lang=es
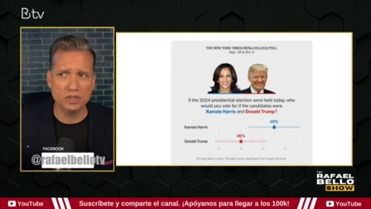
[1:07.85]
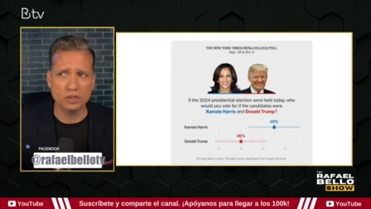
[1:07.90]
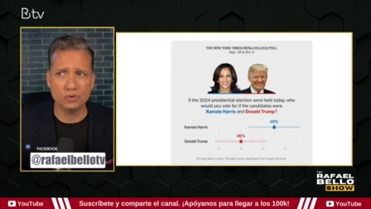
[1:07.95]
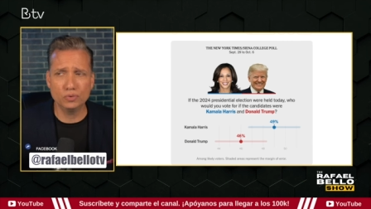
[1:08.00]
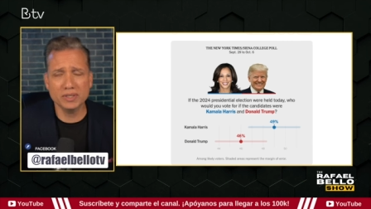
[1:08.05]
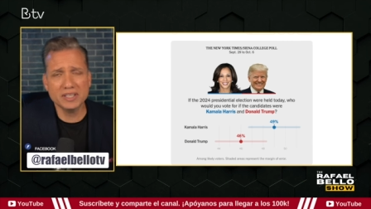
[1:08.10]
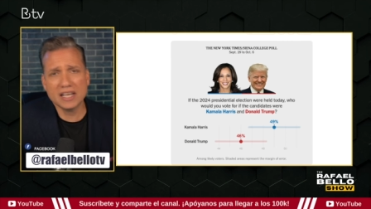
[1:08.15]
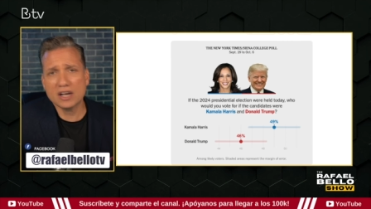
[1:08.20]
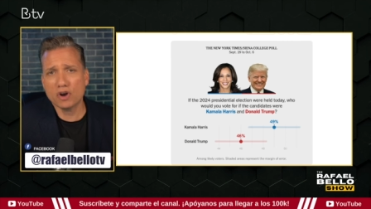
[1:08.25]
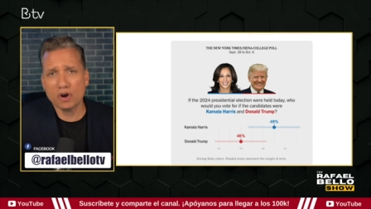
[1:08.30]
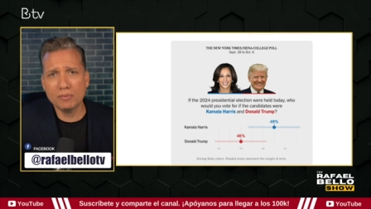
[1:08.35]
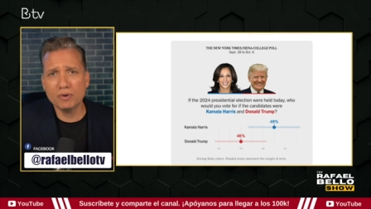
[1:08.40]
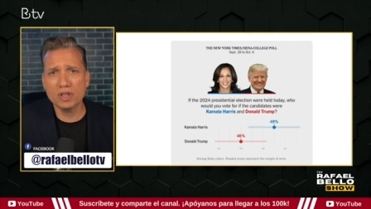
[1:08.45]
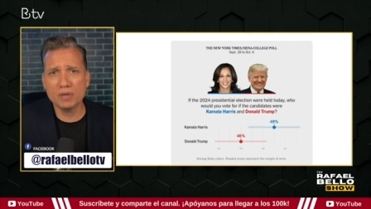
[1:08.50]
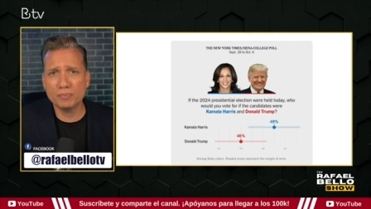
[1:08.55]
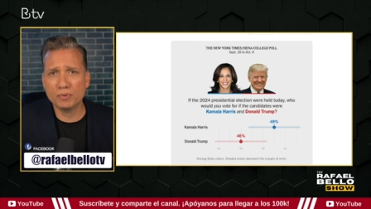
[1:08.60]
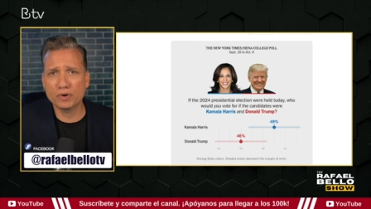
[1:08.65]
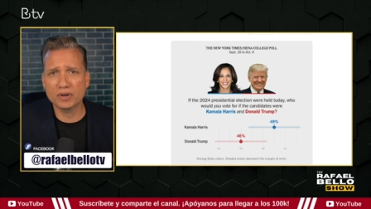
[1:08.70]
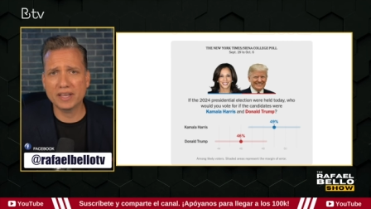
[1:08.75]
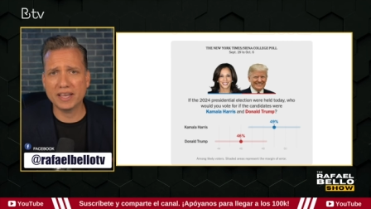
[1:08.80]
no es tan cómodo
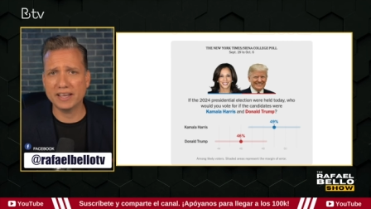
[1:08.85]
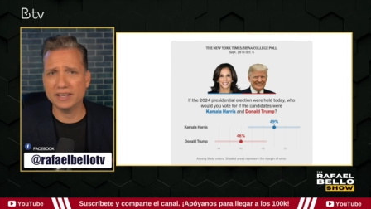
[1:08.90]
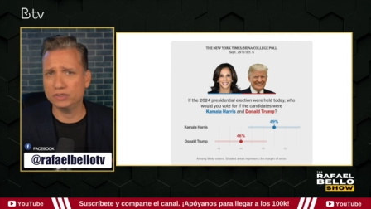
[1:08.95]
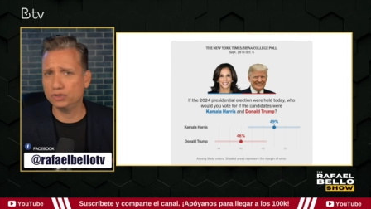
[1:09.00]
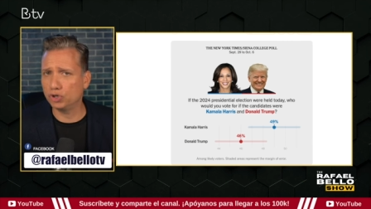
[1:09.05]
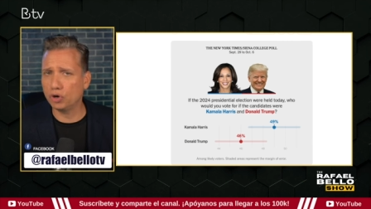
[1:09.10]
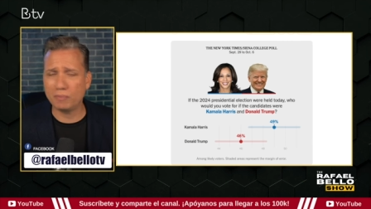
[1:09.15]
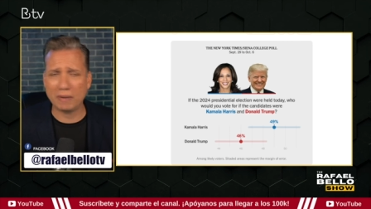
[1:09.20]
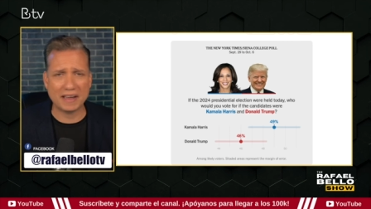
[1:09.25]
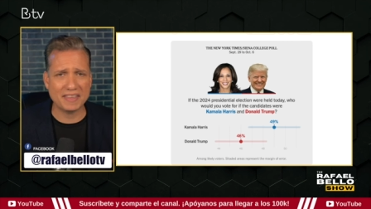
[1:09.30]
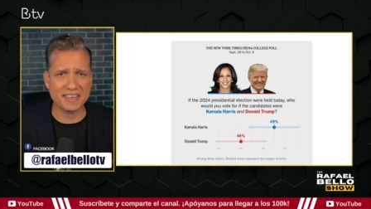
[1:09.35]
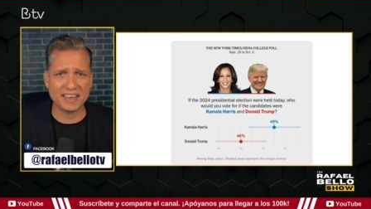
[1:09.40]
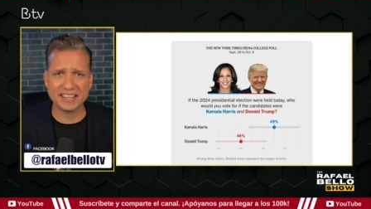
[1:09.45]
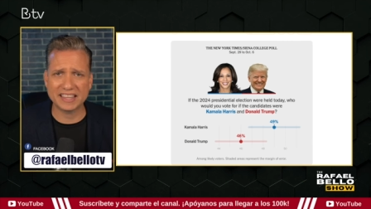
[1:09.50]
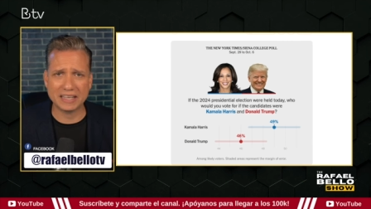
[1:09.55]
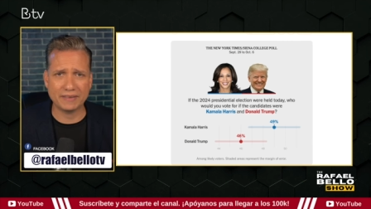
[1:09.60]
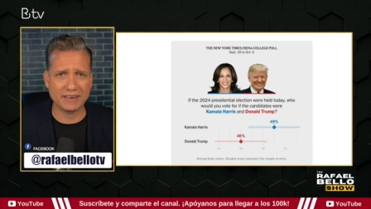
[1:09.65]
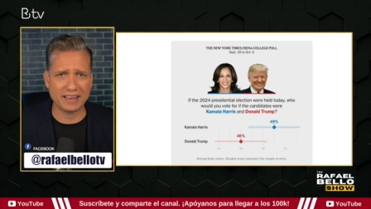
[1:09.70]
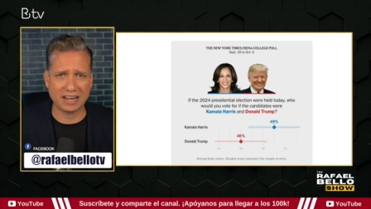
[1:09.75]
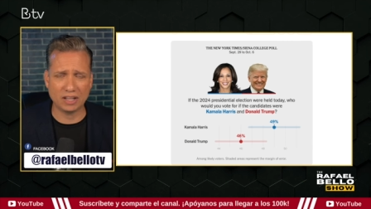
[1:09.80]
porque Joe Biden
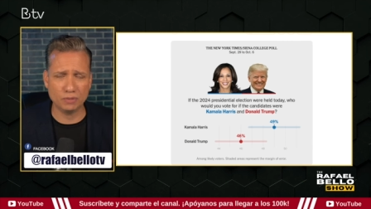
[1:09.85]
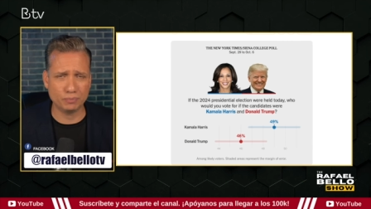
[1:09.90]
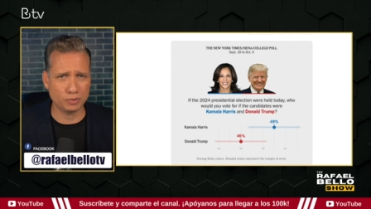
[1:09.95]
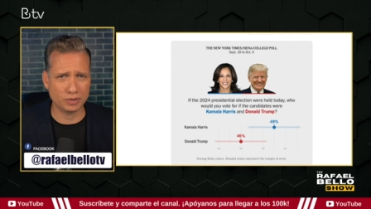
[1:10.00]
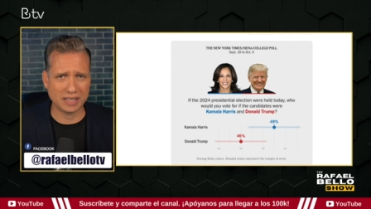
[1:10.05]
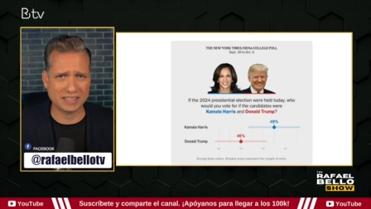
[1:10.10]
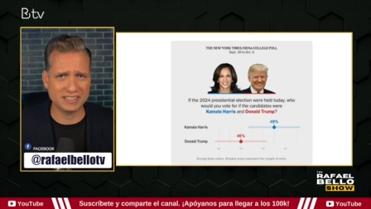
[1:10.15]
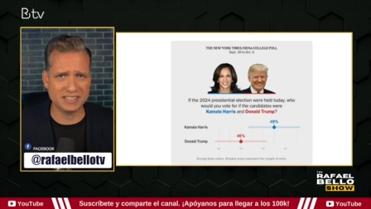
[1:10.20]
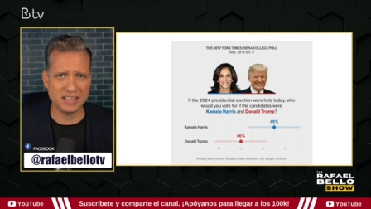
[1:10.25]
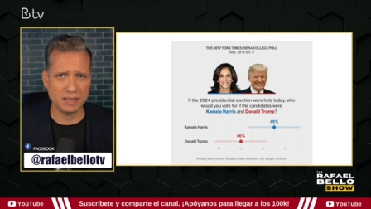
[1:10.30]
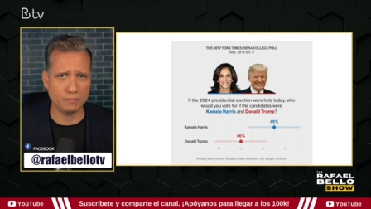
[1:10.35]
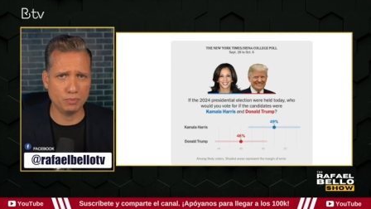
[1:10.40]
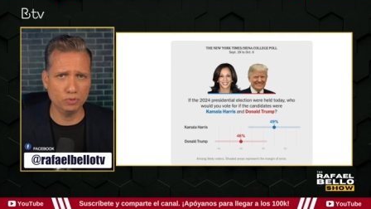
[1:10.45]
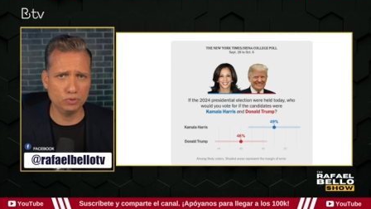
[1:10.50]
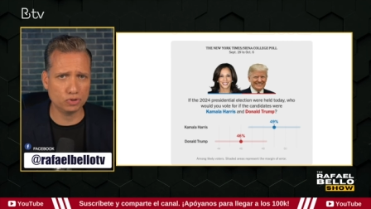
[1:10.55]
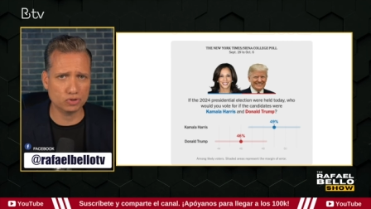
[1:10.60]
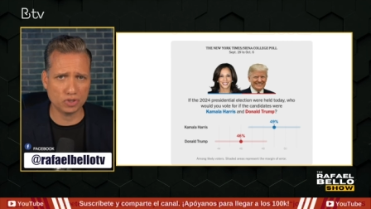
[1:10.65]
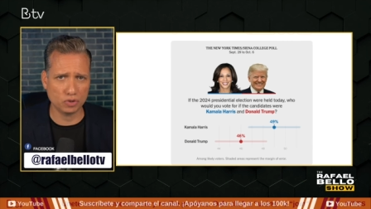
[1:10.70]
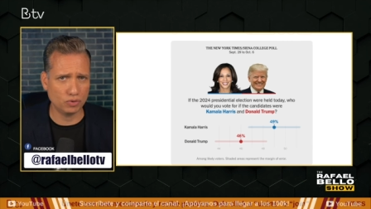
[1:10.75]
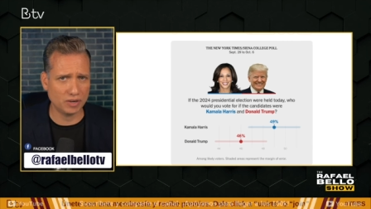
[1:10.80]
estaba ganando por casi 10
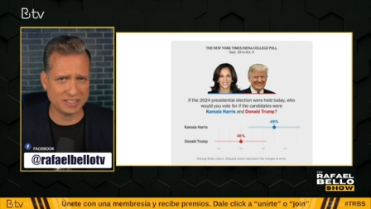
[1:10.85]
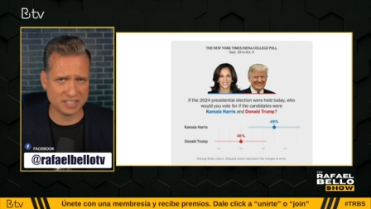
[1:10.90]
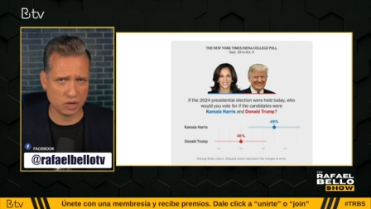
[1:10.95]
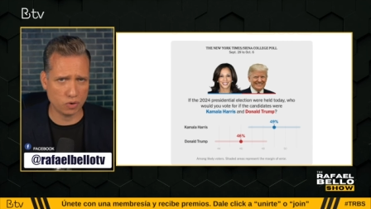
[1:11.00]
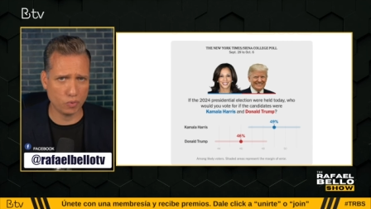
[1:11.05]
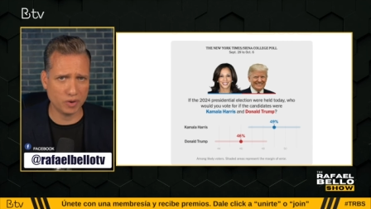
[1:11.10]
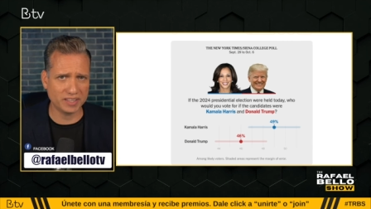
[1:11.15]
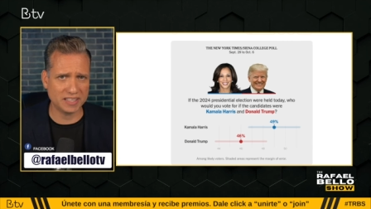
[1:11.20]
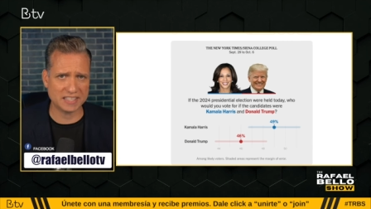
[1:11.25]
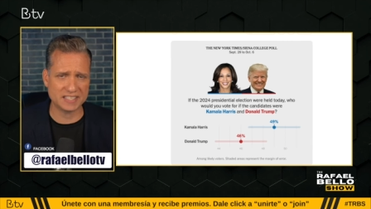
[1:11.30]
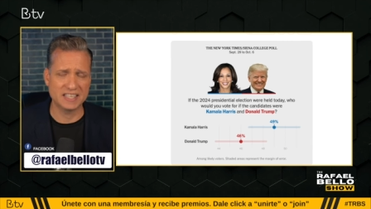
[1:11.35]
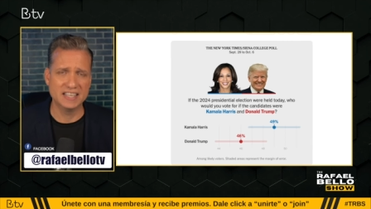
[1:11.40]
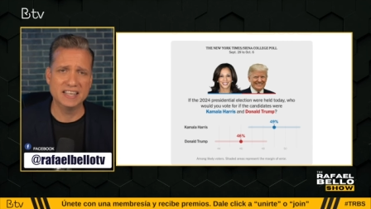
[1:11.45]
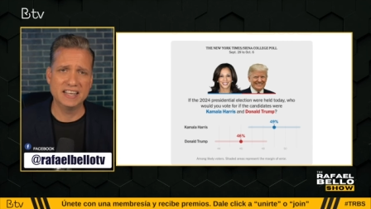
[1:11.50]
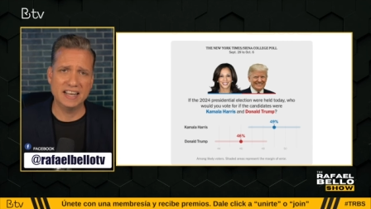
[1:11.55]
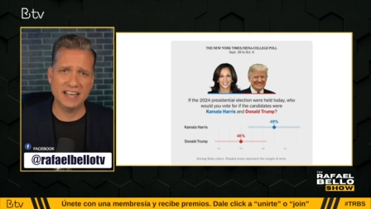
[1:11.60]
puntos según las encuestas